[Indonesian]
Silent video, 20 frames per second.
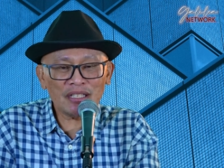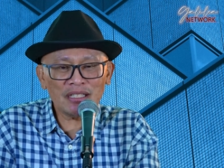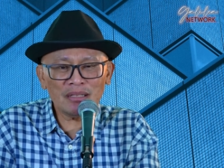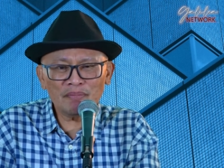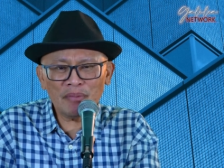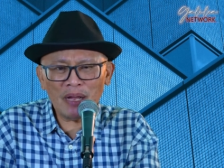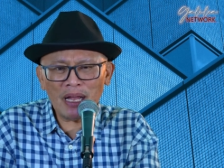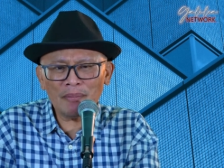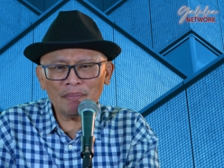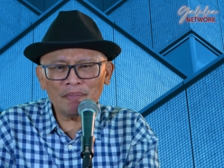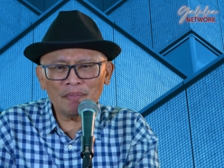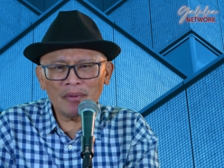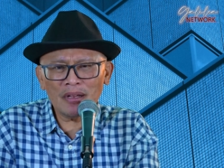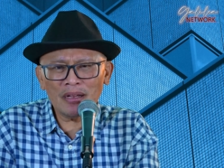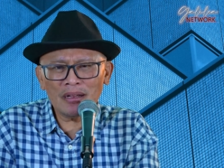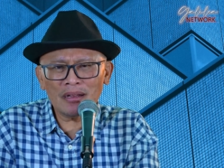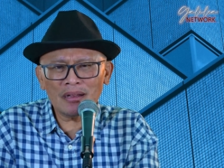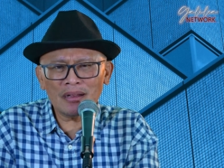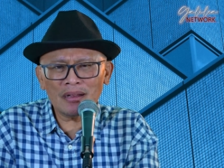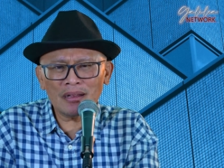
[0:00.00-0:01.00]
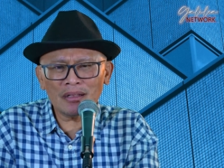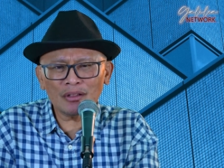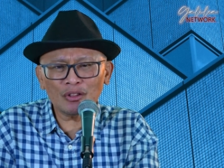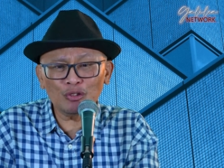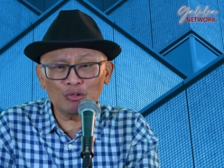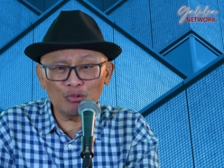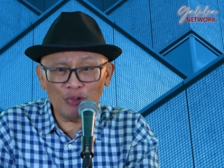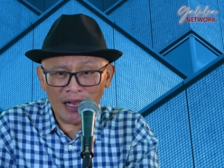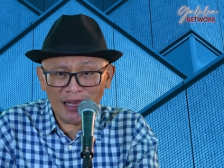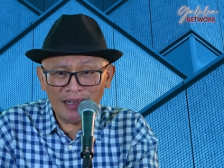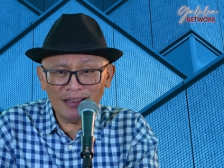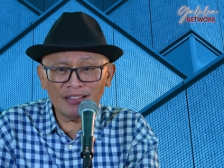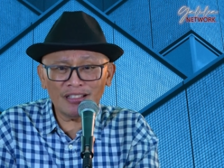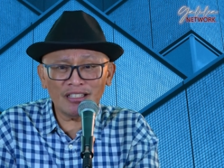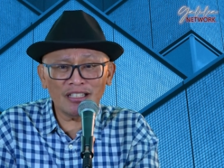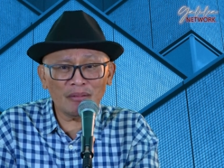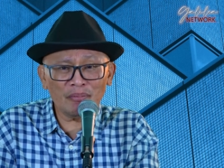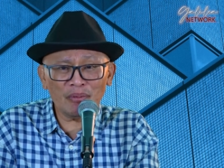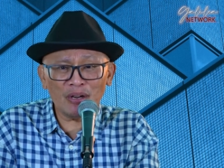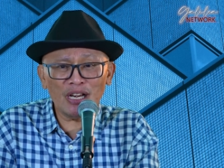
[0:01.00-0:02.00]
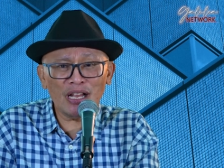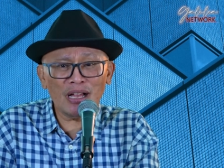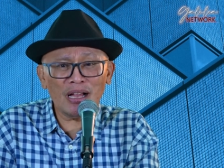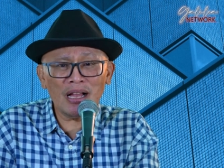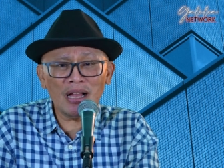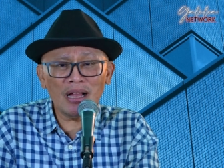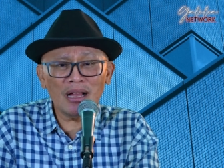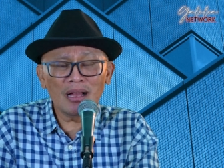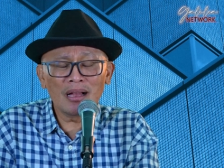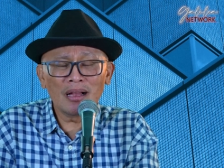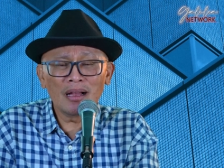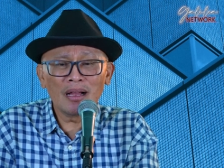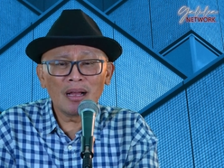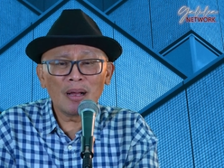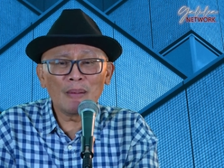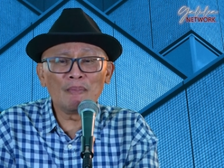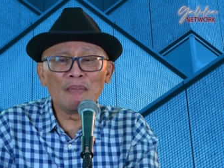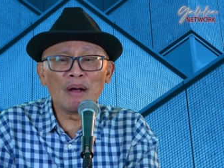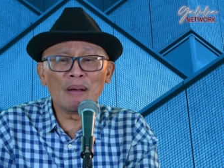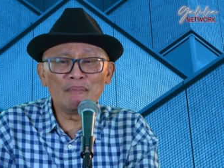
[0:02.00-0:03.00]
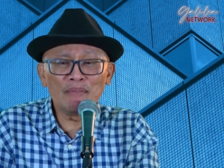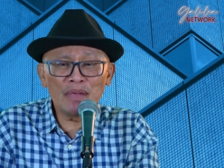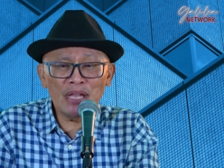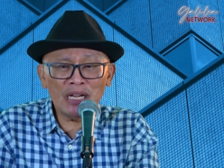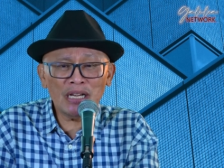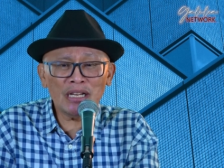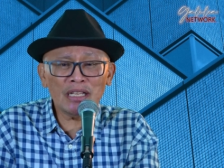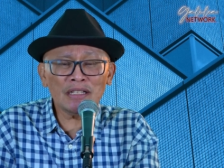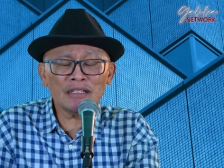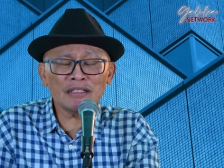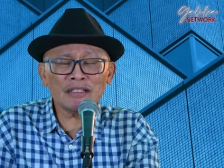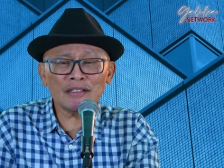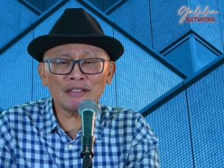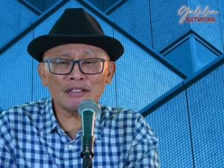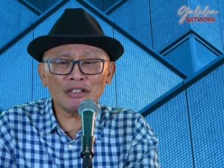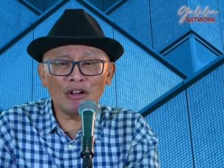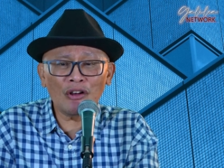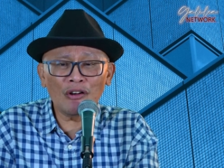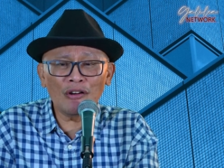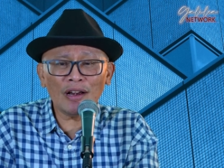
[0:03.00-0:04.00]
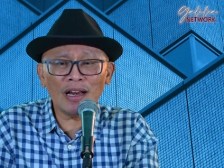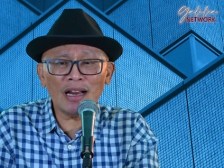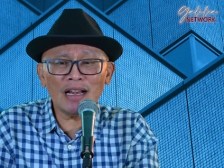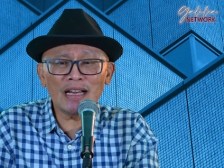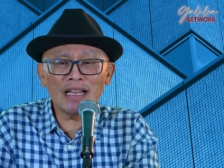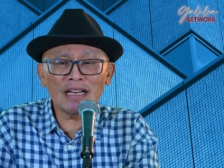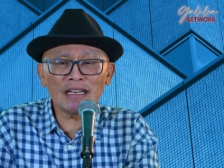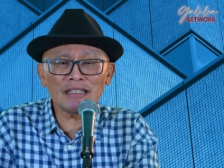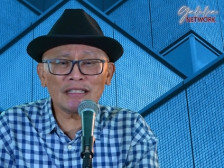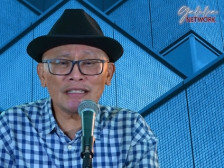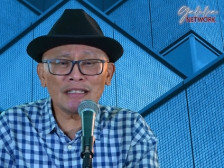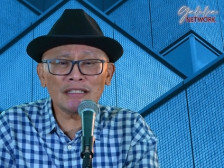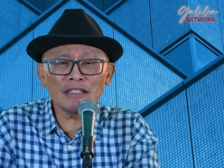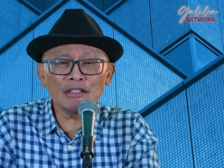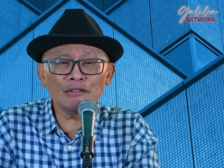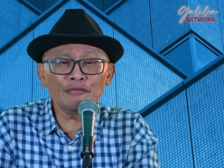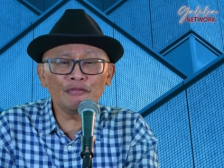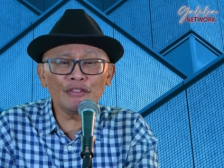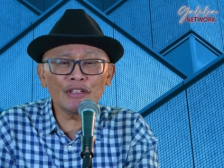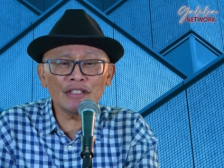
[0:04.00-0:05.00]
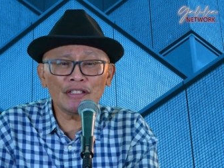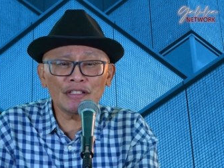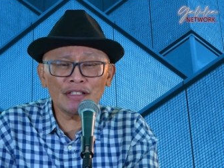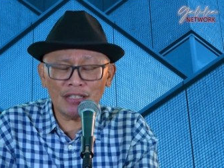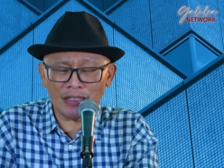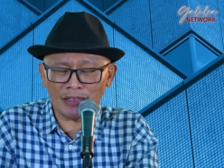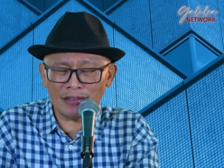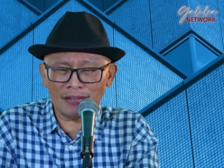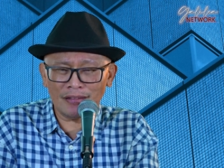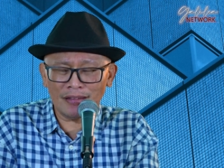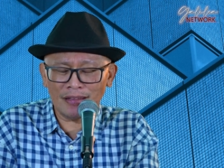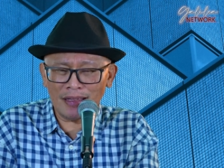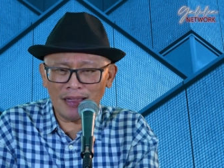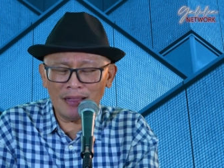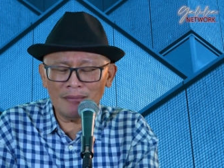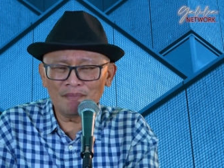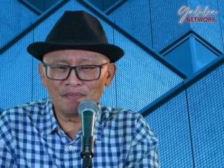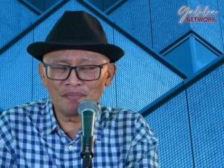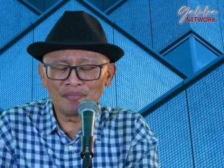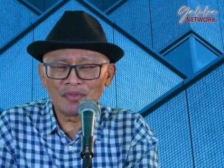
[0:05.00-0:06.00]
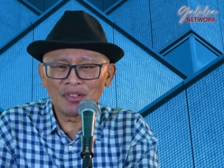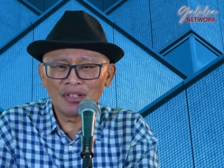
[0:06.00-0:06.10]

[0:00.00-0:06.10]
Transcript: Sebab eh, Tuhan tidak pernah memilih seseorang dari sisi fisik, ya.